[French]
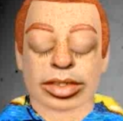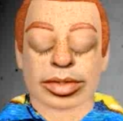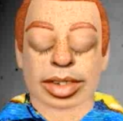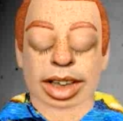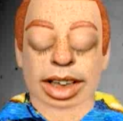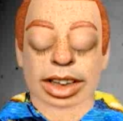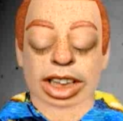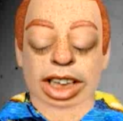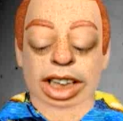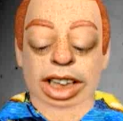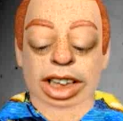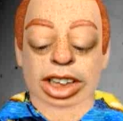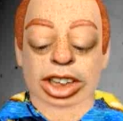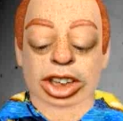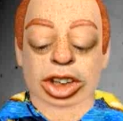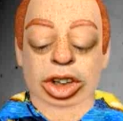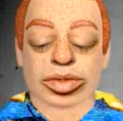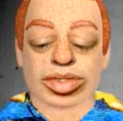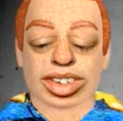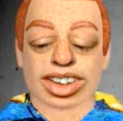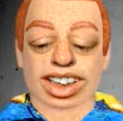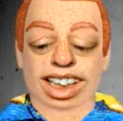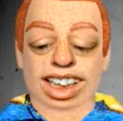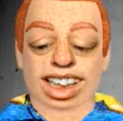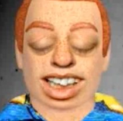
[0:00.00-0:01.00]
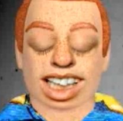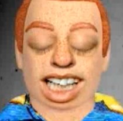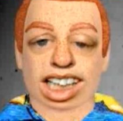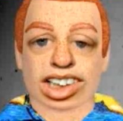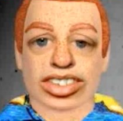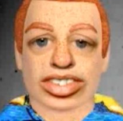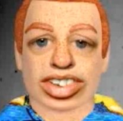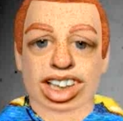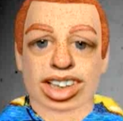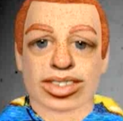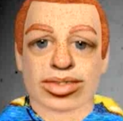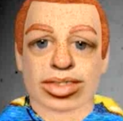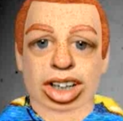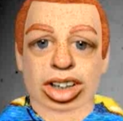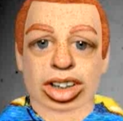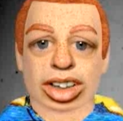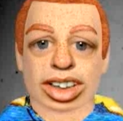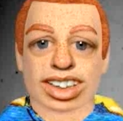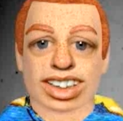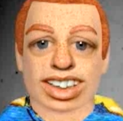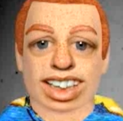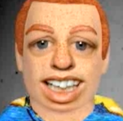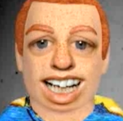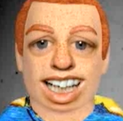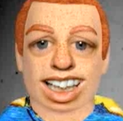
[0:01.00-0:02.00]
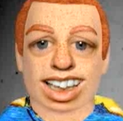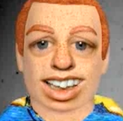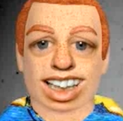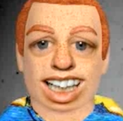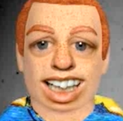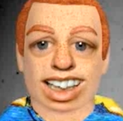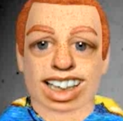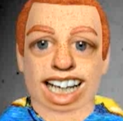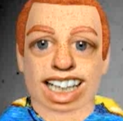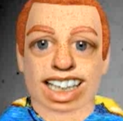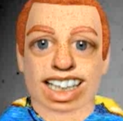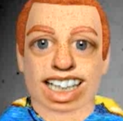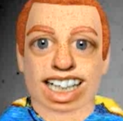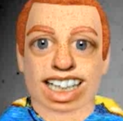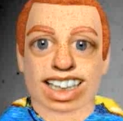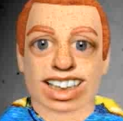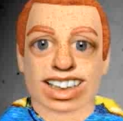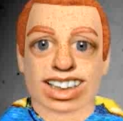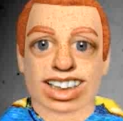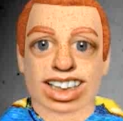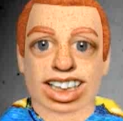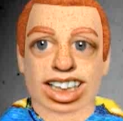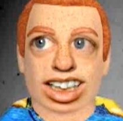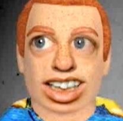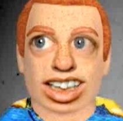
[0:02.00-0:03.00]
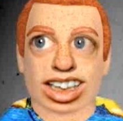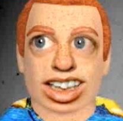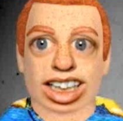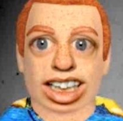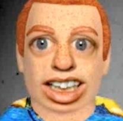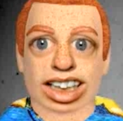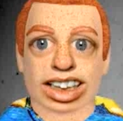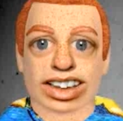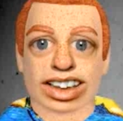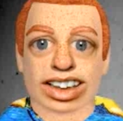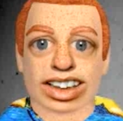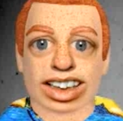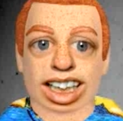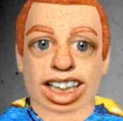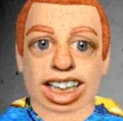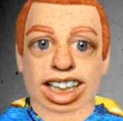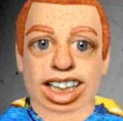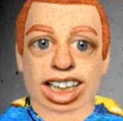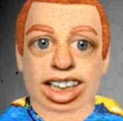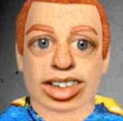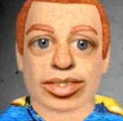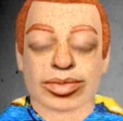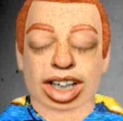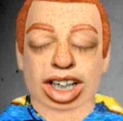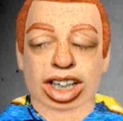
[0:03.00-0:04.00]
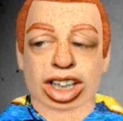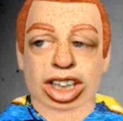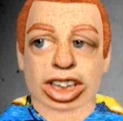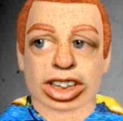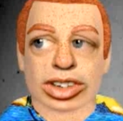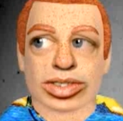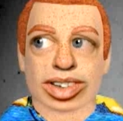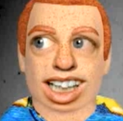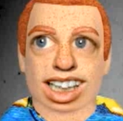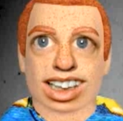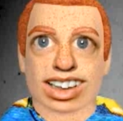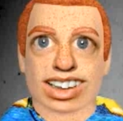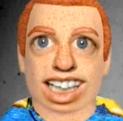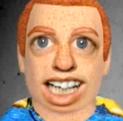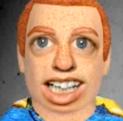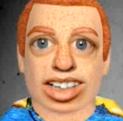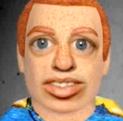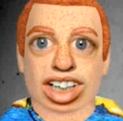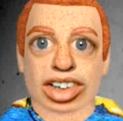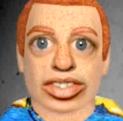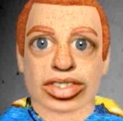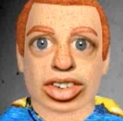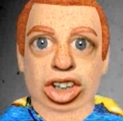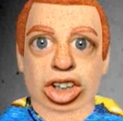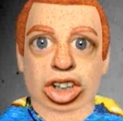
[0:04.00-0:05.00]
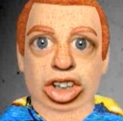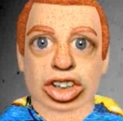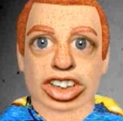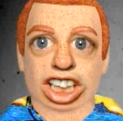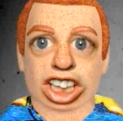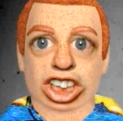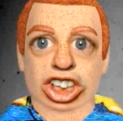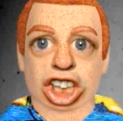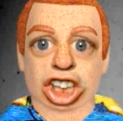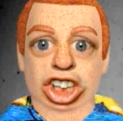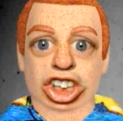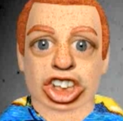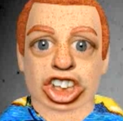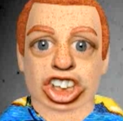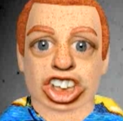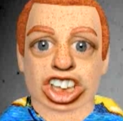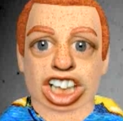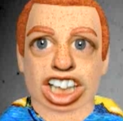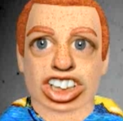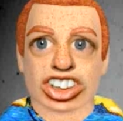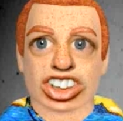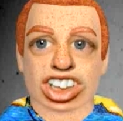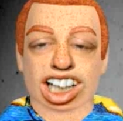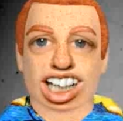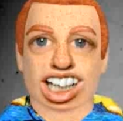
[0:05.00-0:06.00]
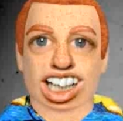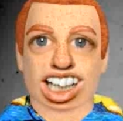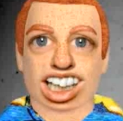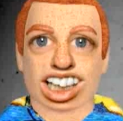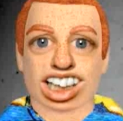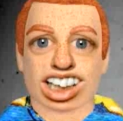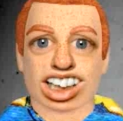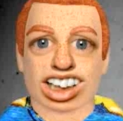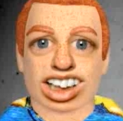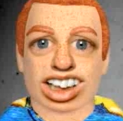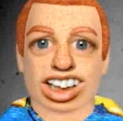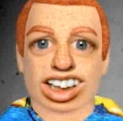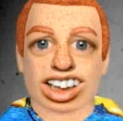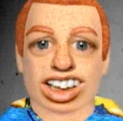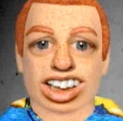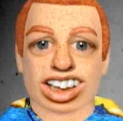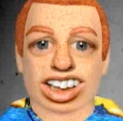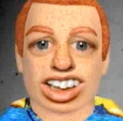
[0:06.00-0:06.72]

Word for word: Ben, j'ai oublié de l'enlever de mon sac, la canisse, là. Boswell, calmez-vous, c'est du jus de raisin!